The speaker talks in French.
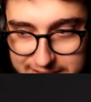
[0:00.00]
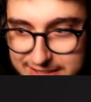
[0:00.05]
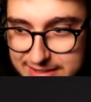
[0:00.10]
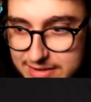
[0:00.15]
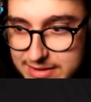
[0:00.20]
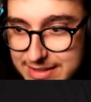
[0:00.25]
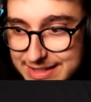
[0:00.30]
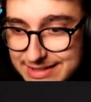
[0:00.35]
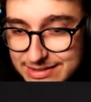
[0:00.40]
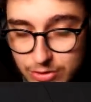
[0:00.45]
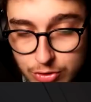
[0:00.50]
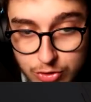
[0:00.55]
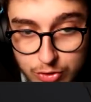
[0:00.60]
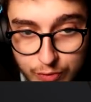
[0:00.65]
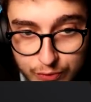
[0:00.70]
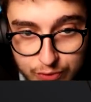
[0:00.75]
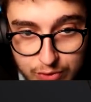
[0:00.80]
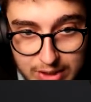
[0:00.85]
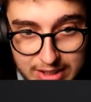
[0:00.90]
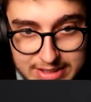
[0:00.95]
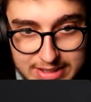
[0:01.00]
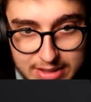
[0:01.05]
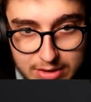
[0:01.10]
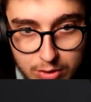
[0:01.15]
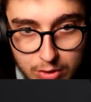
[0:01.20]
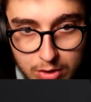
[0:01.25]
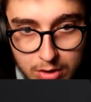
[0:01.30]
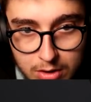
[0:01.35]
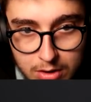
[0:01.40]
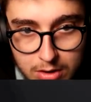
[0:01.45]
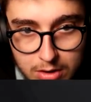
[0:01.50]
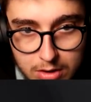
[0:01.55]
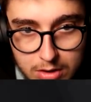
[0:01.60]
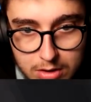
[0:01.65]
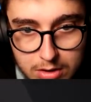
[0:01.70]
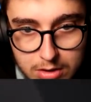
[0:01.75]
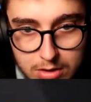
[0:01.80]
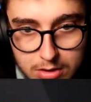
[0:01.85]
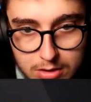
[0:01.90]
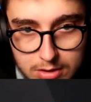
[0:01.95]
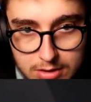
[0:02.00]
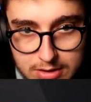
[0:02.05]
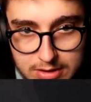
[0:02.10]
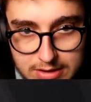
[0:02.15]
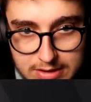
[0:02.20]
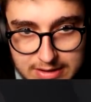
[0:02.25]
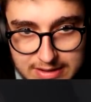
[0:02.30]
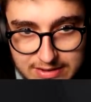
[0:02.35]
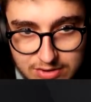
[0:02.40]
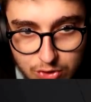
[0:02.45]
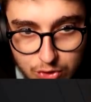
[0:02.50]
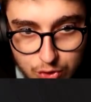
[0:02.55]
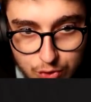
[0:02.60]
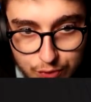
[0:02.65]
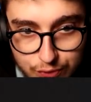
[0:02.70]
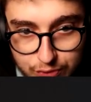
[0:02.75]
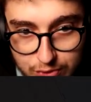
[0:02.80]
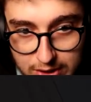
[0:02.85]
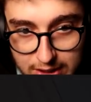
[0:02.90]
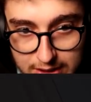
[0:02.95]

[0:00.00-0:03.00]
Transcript: Qu'est-ce que tu fous là, Diego Qu'est-ce que tu fous